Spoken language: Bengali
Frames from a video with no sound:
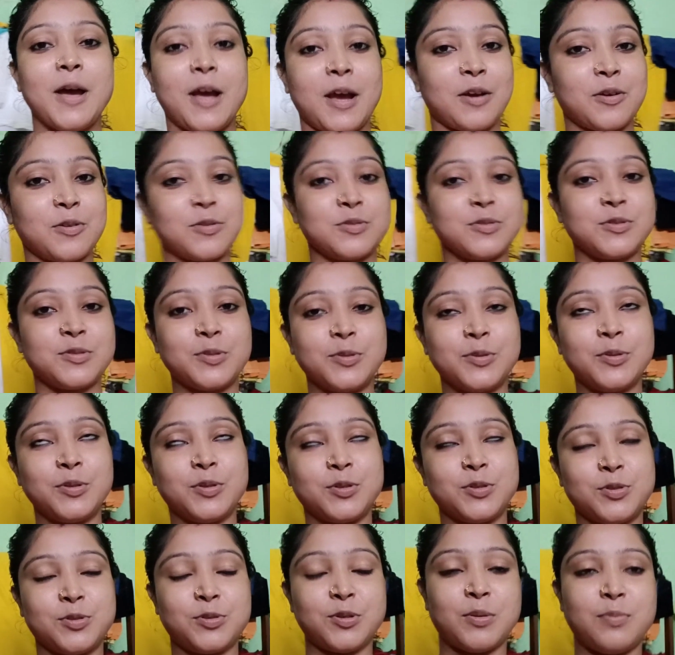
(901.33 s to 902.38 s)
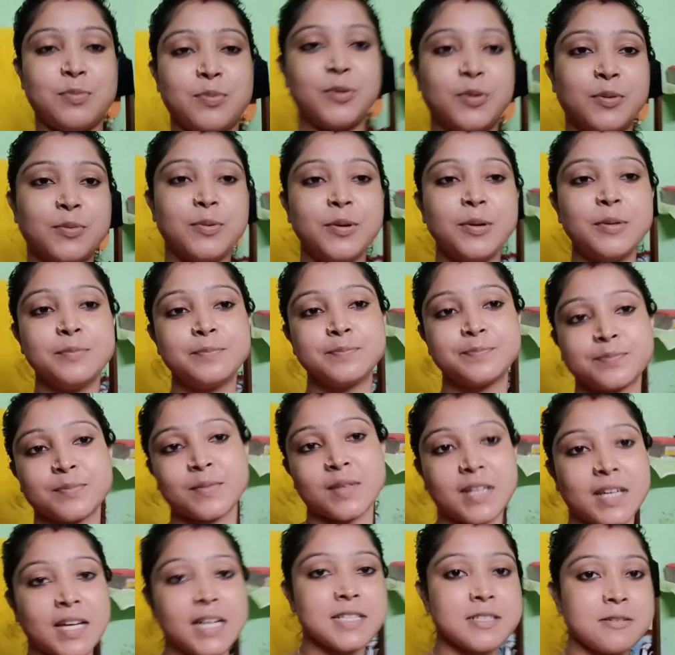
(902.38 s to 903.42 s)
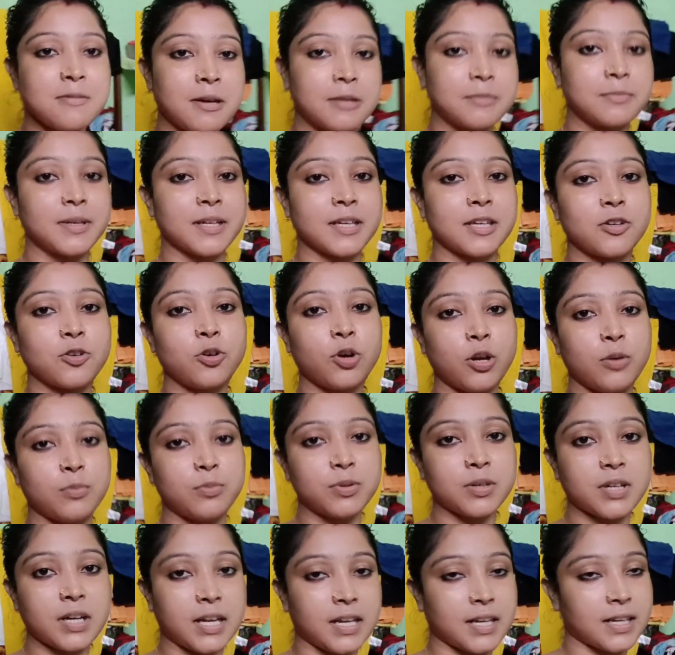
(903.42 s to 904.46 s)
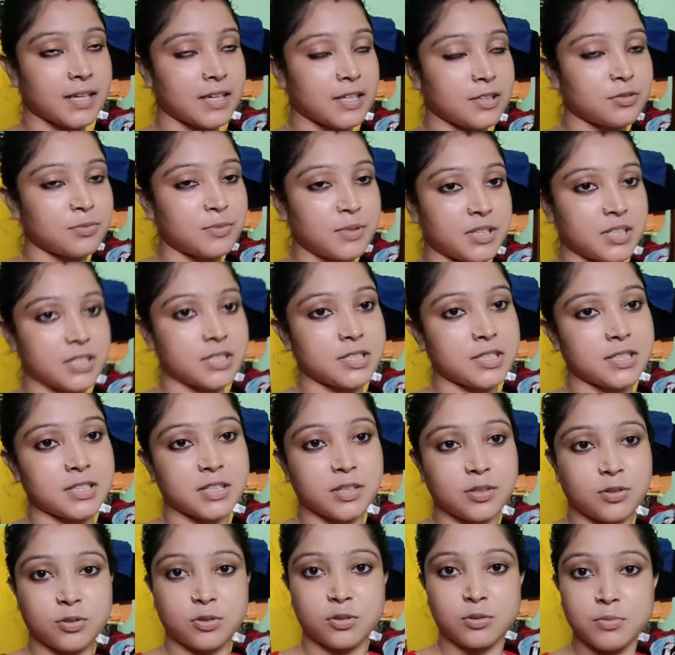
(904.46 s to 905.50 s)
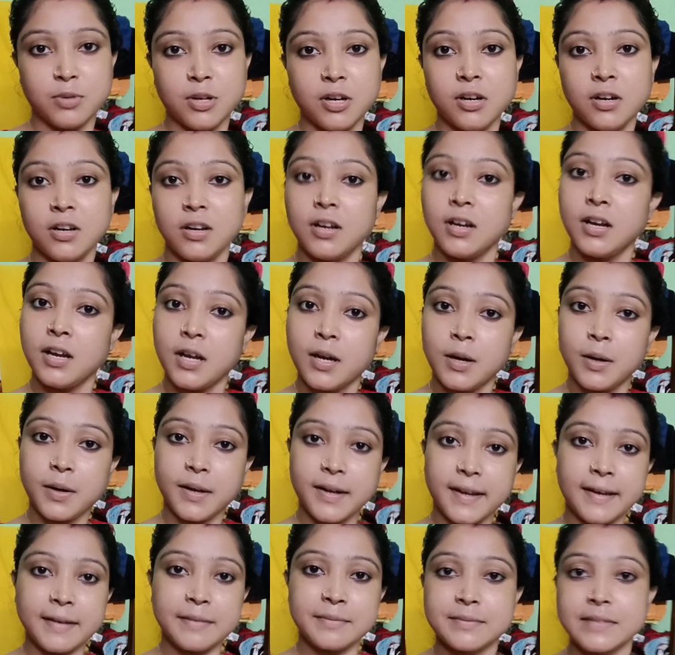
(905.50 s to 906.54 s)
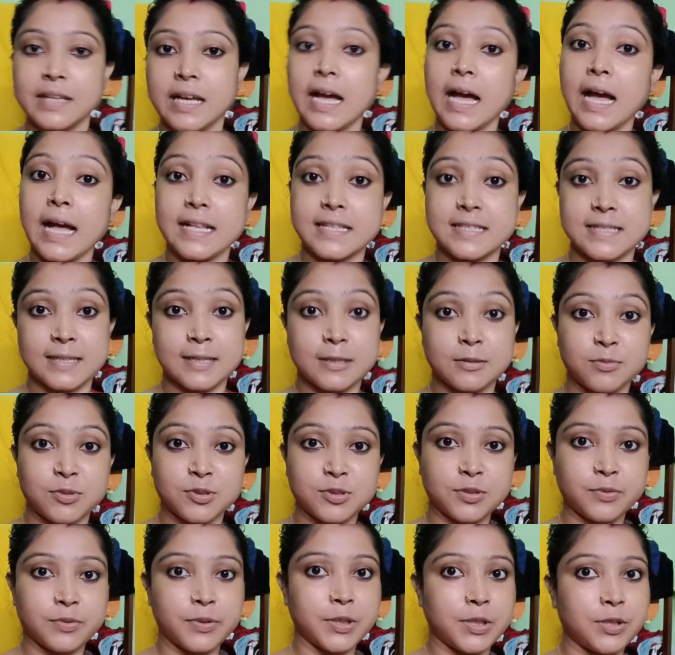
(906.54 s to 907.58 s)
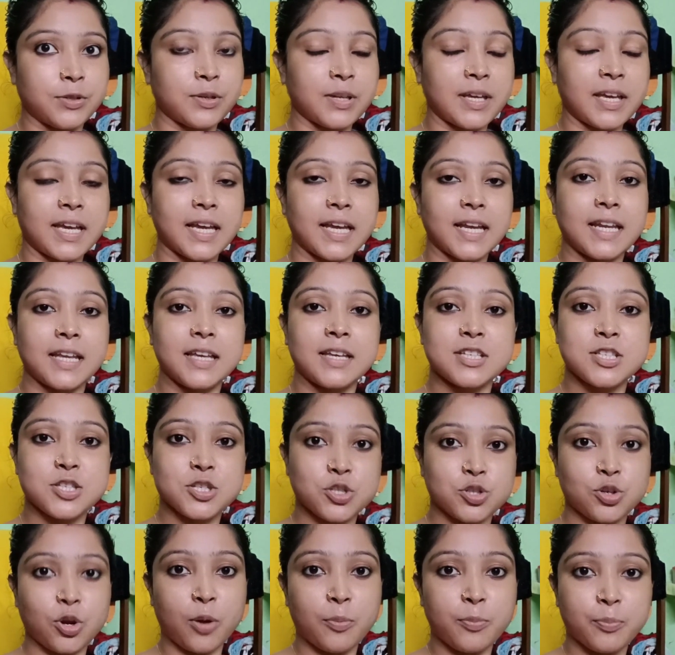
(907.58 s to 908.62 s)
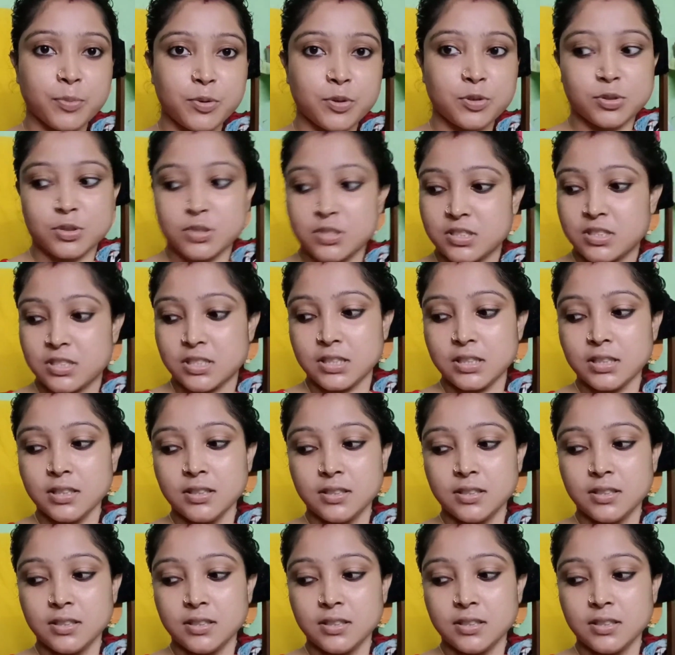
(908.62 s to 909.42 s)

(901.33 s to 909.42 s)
এখন শুয়ে পড়বো ঠিক আছে আর বাকি গল্প কালকে তোমাদের সাথে করব ওকে আজকের মতো ভিডিওটা এখানেই স্টপ করছি